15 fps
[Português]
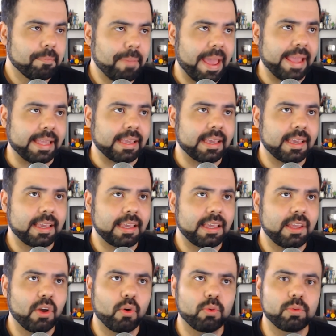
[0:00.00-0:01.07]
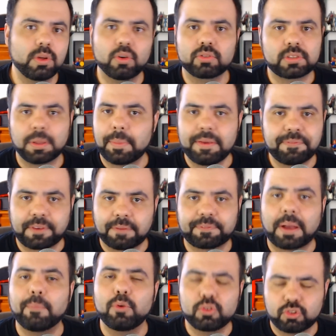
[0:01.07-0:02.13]
Bem, eu, eu também fica,
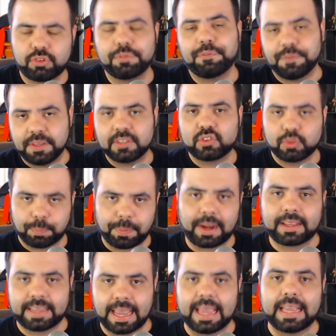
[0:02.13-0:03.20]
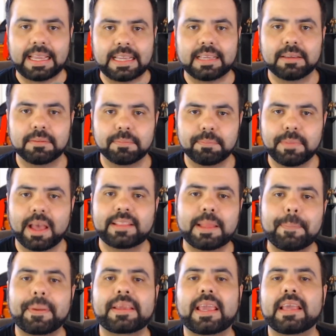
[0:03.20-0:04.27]
fica muito difícil para quem.
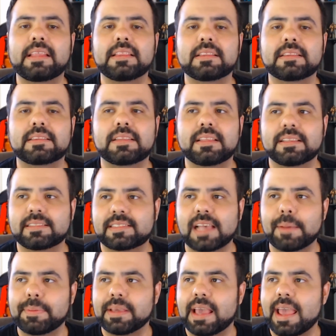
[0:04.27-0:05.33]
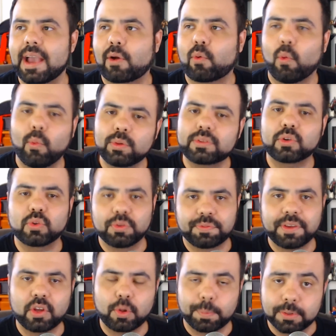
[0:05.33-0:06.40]
Até para quem, sabe, é contra o
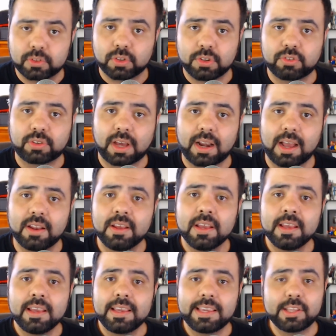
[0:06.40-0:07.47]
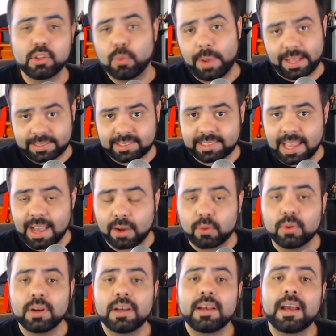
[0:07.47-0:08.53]
governo, oposicionista, caralho, e não é
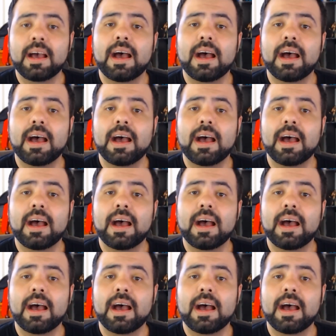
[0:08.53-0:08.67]
cego,